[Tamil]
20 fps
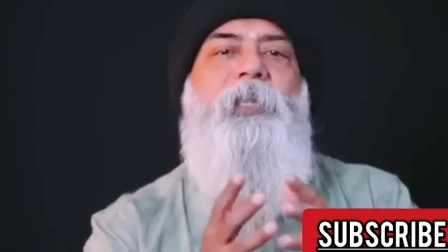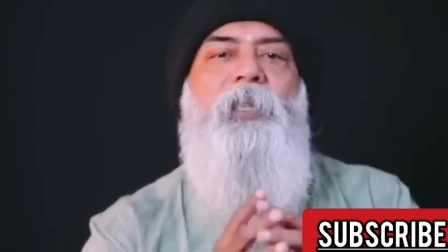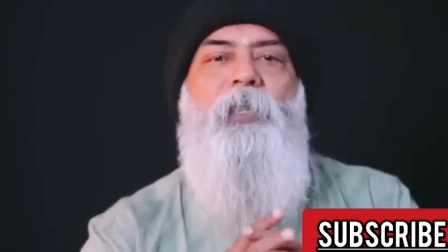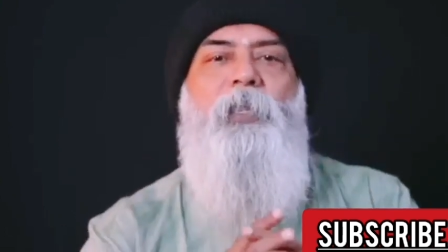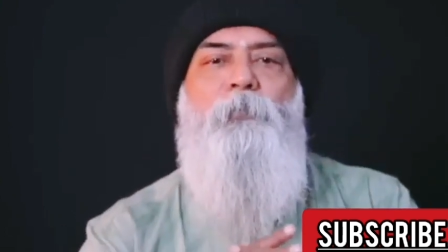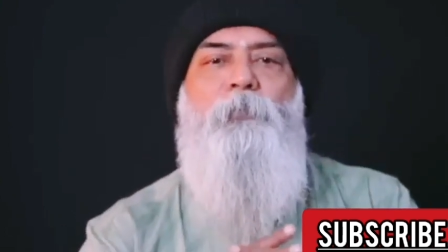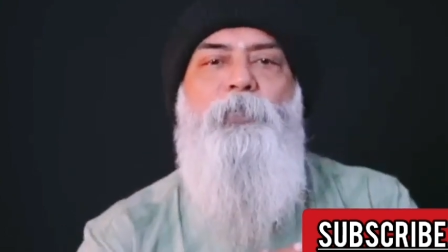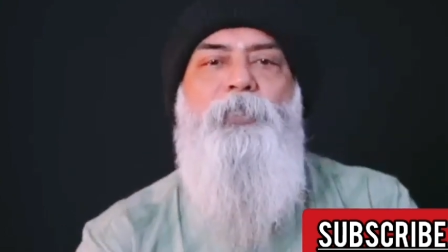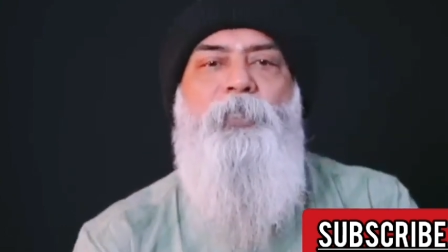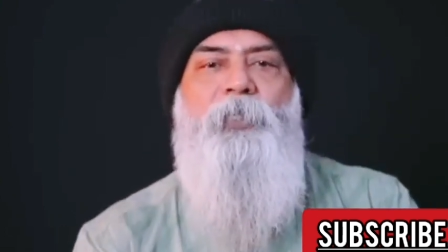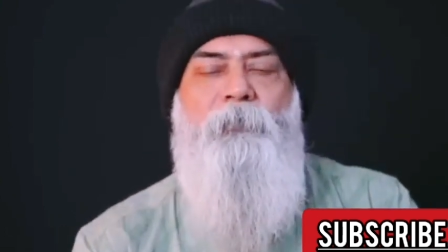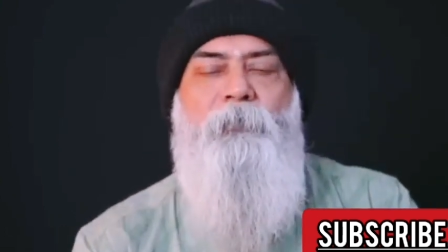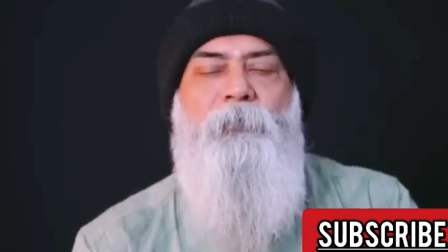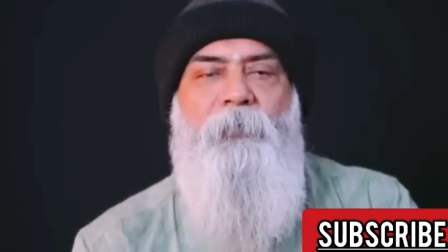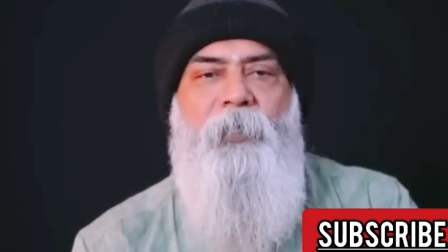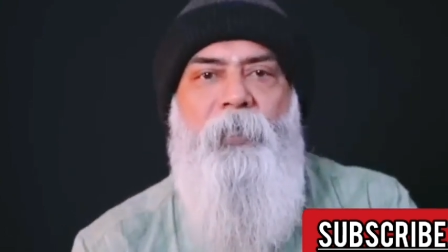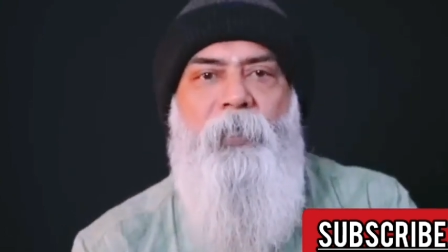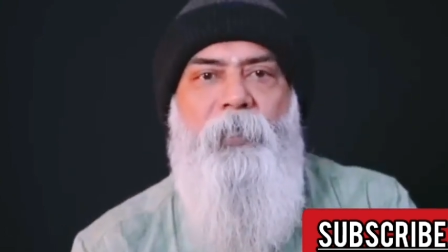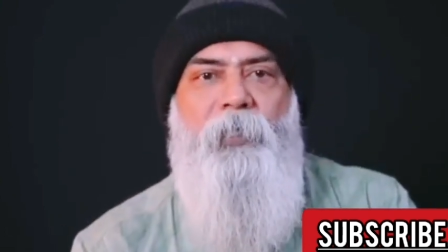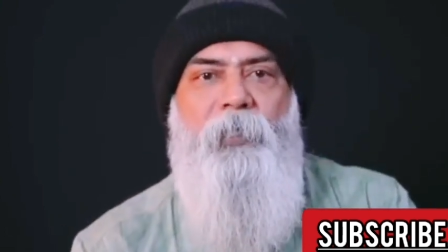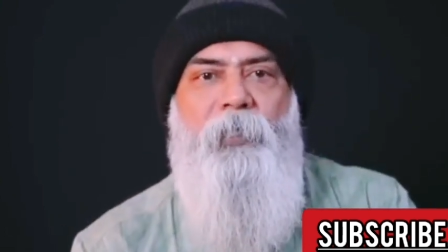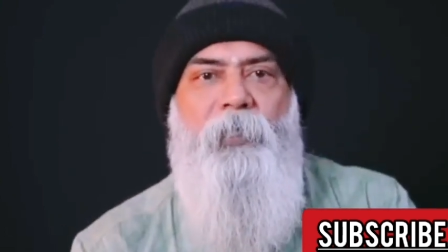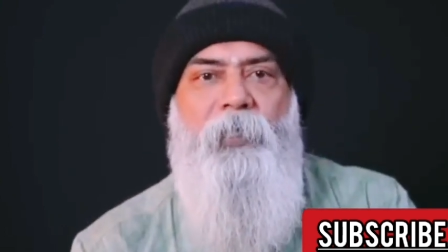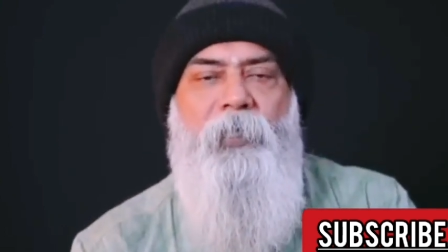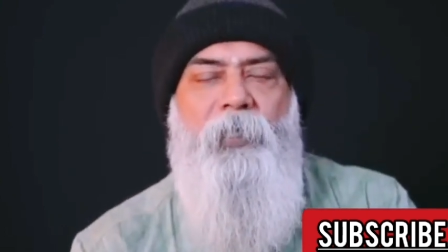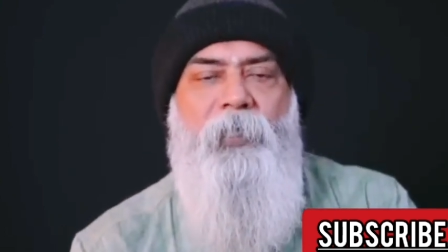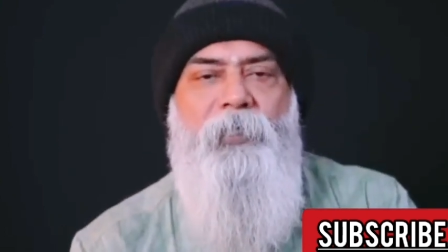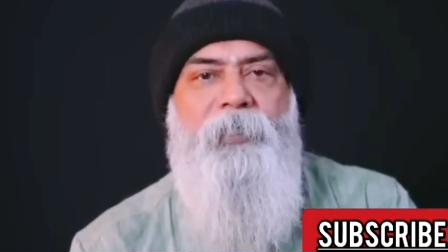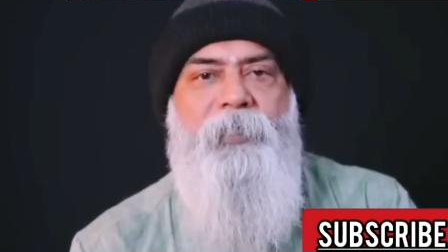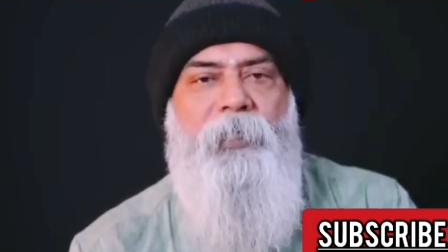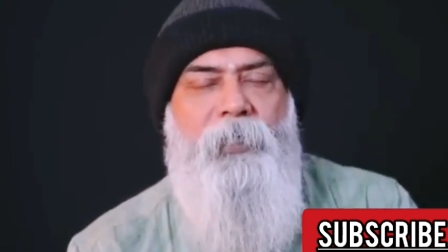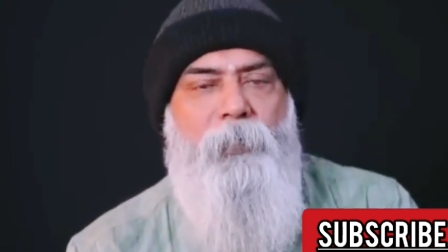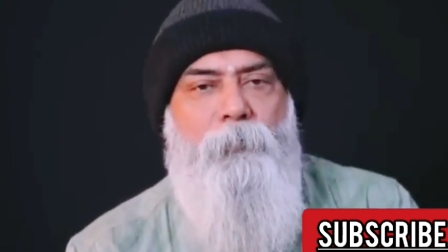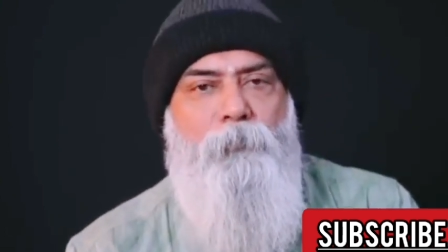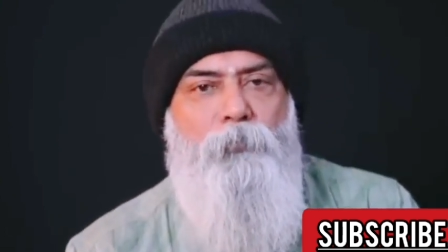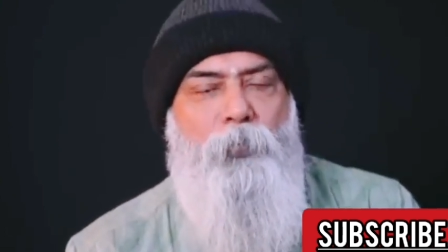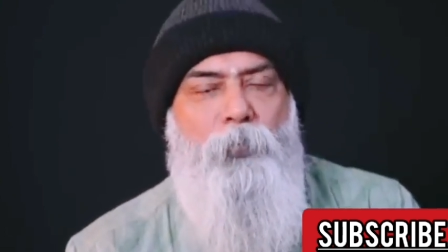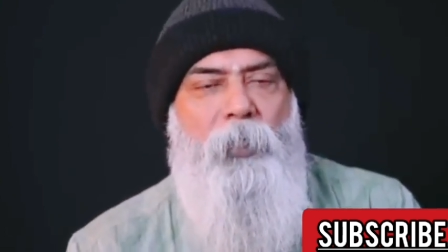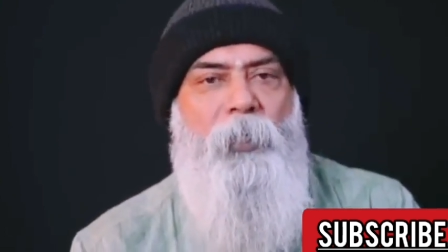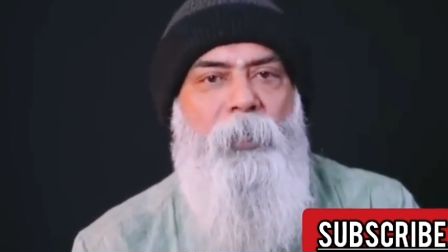தடையில போய் சிக்குவீங்க ஏன்னா
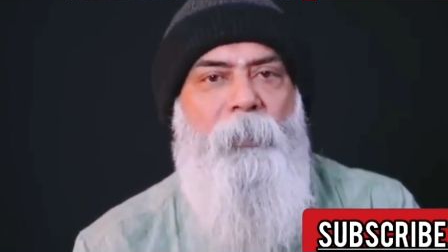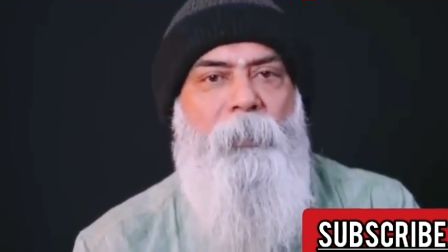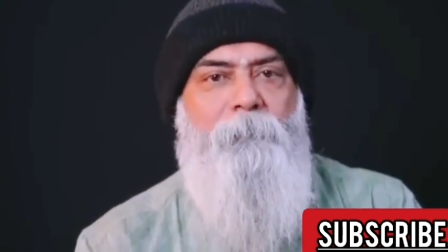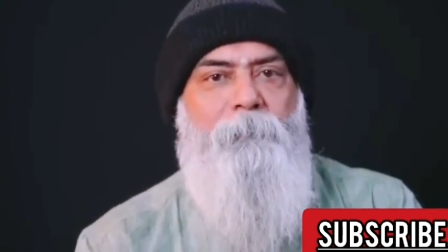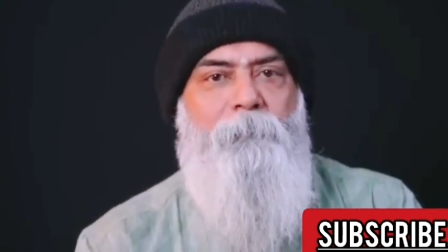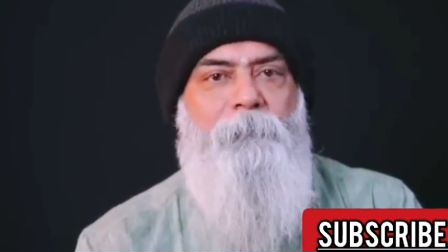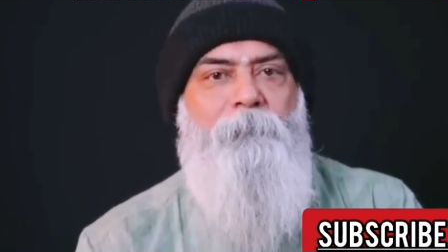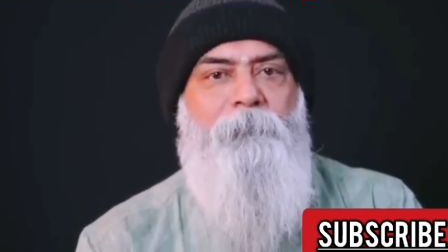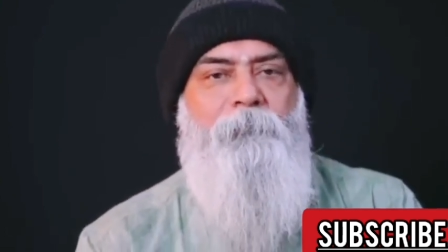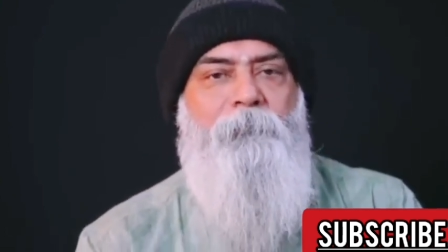சட்டம் புரியல